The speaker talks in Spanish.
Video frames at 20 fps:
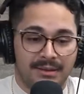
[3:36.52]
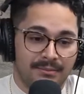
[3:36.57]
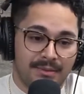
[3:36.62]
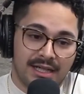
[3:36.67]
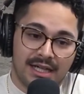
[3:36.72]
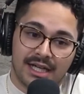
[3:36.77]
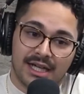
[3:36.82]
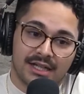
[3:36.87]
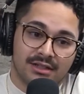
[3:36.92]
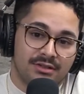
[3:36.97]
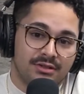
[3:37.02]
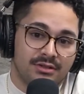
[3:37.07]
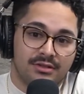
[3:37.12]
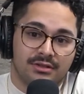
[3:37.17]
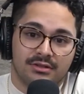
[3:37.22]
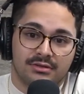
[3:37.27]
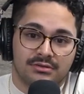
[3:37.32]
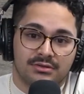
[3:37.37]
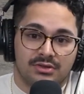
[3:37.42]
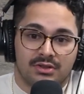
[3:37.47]
En verdad,
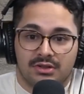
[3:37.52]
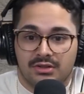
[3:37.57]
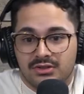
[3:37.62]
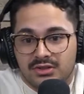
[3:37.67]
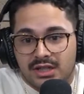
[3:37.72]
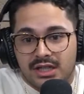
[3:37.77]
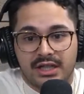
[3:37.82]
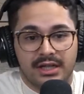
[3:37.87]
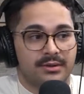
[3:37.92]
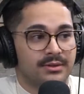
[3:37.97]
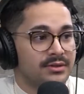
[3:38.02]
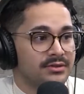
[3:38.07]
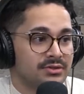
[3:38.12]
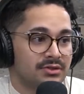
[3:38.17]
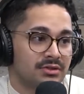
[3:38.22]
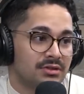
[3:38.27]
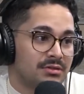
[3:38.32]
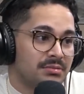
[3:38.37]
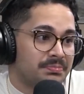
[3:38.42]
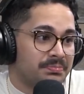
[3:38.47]
yo, yo no sé, cabrón.
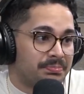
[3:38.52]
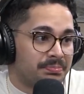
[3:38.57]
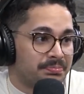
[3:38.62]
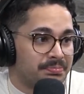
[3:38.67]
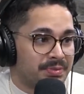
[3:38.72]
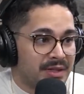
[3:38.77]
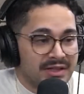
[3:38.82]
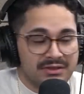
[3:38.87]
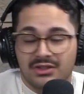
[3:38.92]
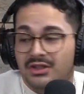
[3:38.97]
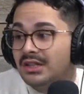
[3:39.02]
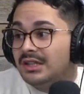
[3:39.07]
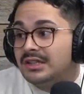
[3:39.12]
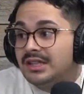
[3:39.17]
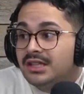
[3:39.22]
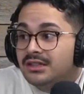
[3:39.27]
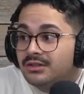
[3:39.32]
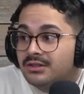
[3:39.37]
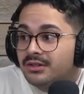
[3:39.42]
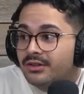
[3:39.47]
Yo pienso
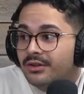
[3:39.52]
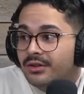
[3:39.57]
distinto,